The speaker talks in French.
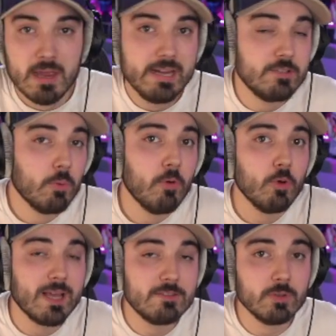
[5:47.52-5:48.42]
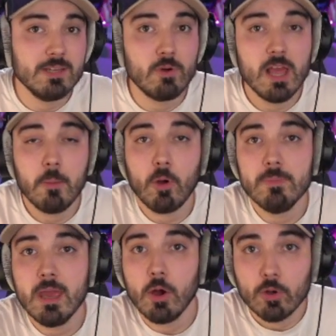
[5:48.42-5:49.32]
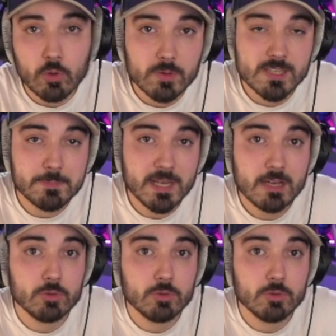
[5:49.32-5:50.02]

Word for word: ils ont pour l'occasion dévoilé un premier euh, concept art,